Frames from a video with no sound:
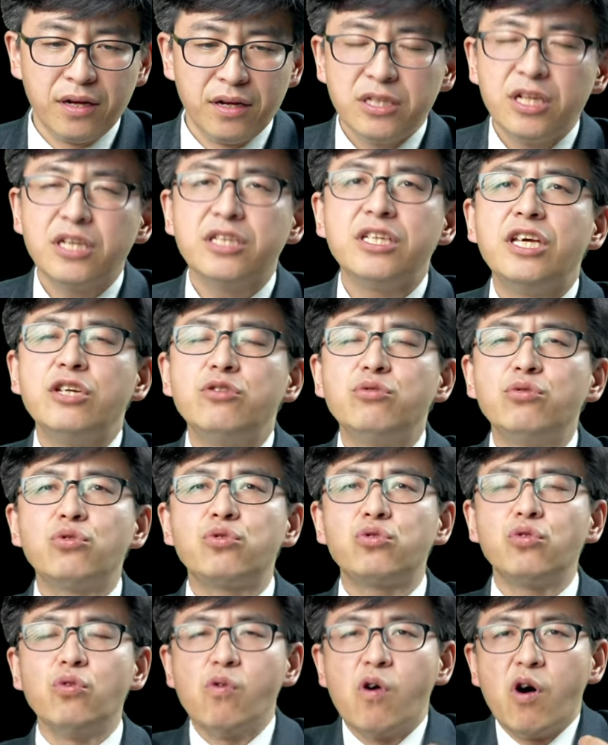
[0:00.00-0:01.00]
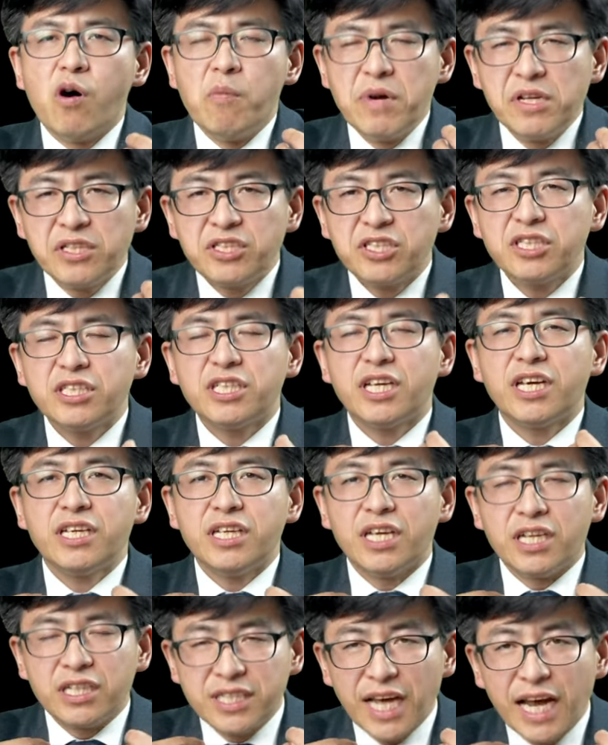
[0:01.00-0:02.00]
那也就是说，我们今天
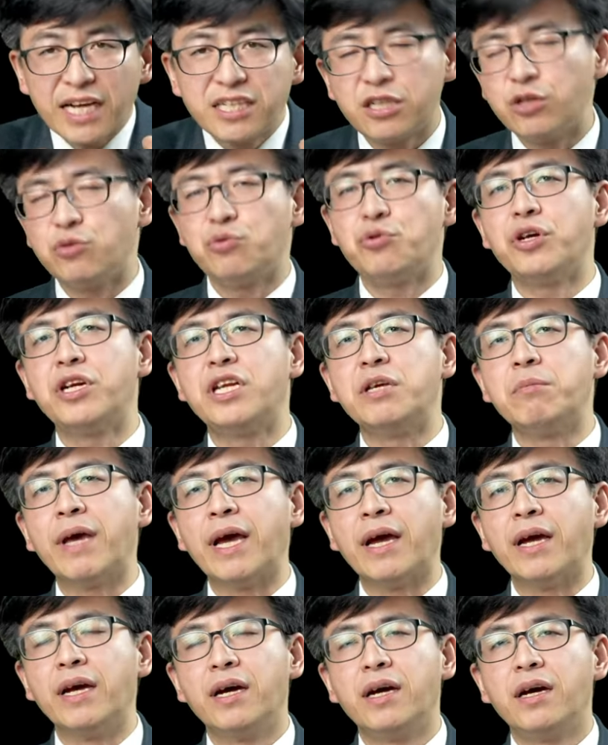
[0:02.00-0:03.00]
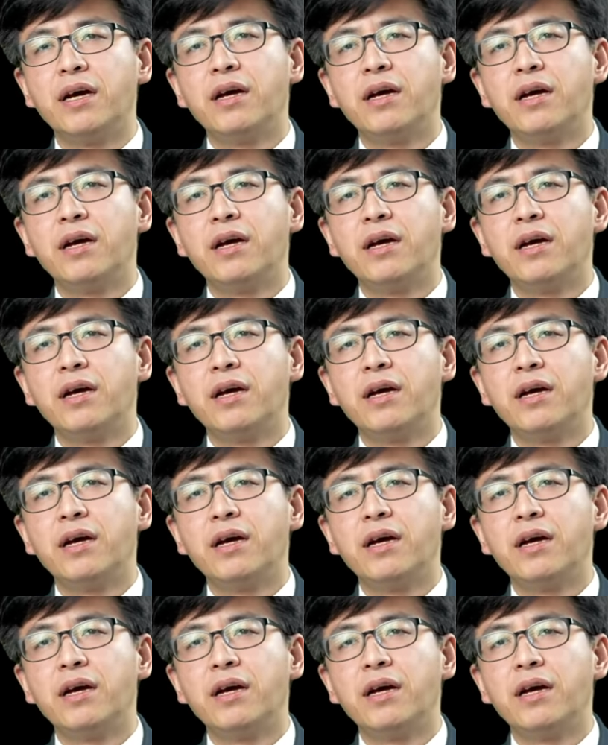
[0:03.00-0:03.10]
也在这个约里面，